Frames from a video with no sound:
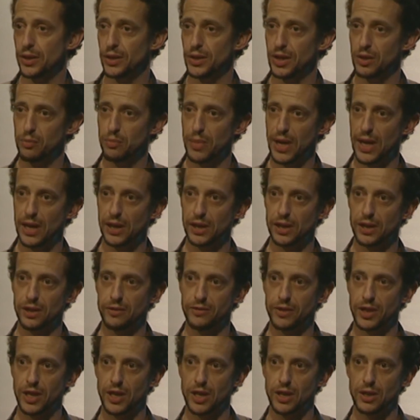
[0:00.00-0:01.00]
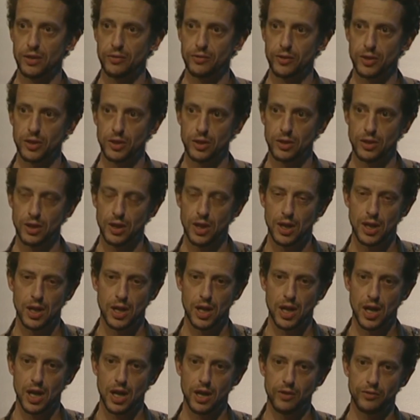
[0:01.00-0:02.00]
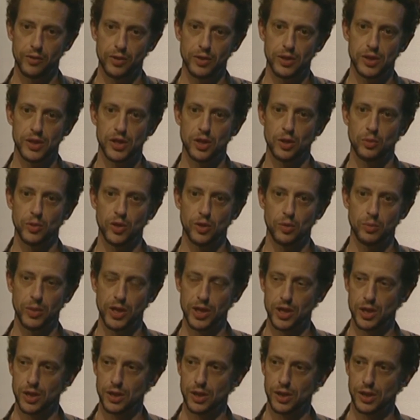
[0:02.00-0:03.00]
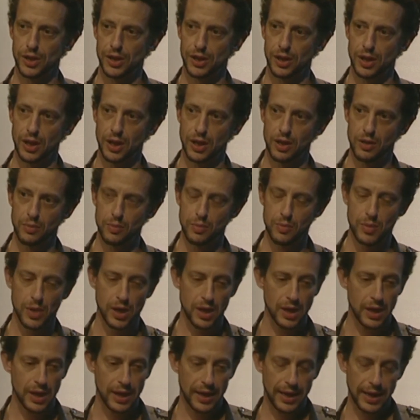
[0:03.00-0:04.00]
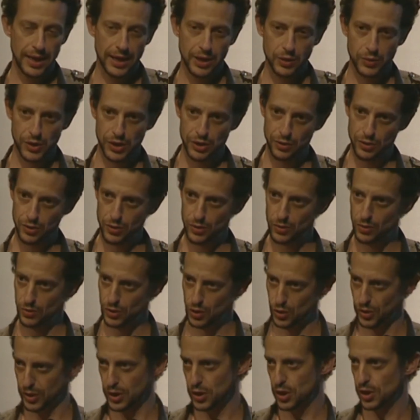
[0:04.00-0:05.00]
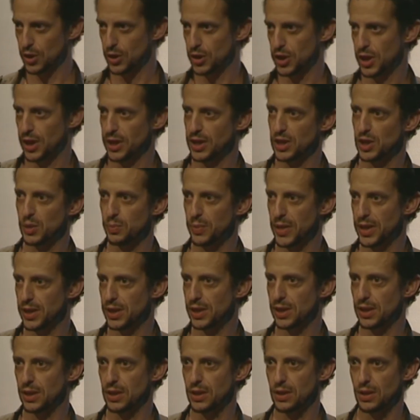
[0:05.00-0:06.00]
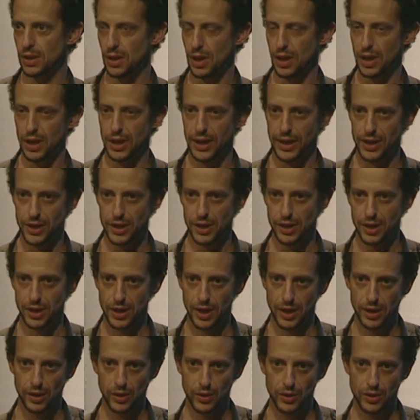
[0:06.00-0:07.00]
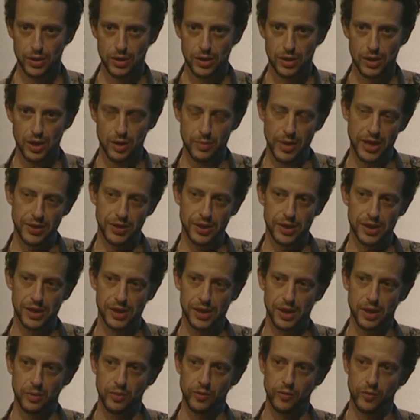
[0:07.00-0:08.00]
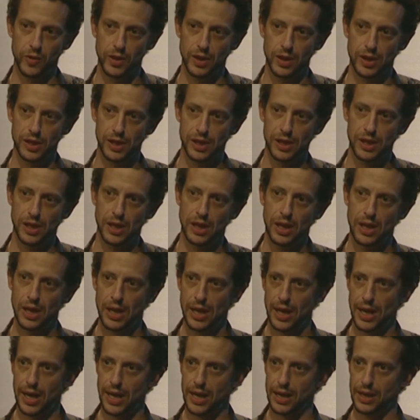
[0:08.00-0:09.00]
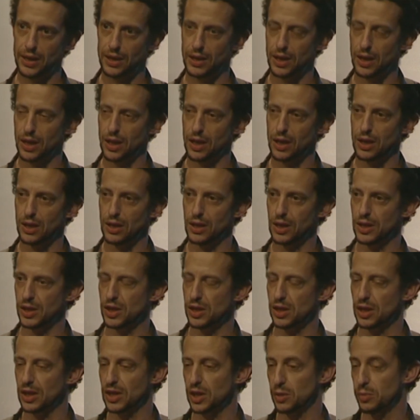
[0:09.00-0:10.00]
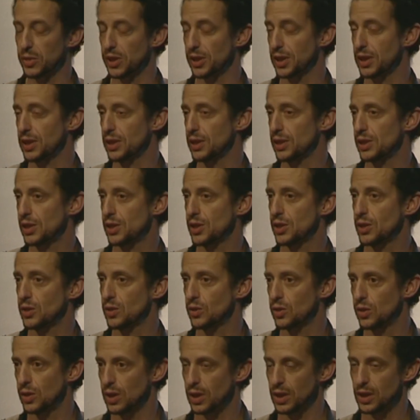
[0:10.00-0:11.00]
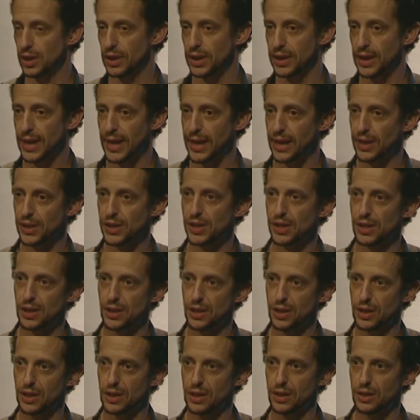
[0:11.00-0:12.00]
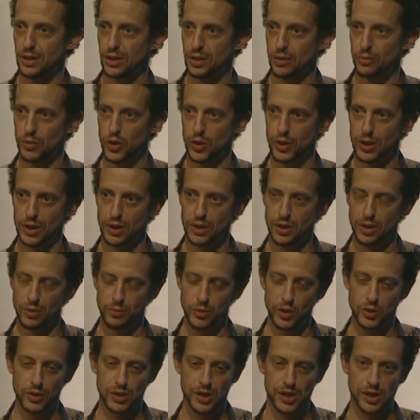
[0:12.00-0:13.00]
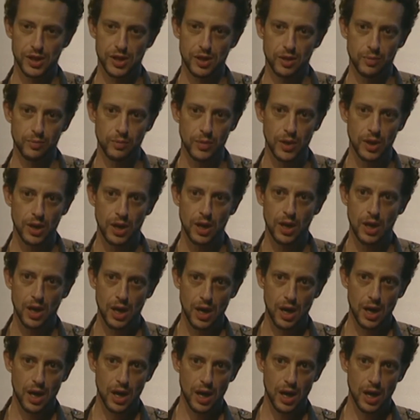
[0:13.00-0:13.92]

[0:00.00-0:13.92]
Damals gab es noch keine Antiretroviren äh, für diese todkranken Menschen. Und äh, über die chinesische Medizin bin ich äh, zu den Pilzen gekommen,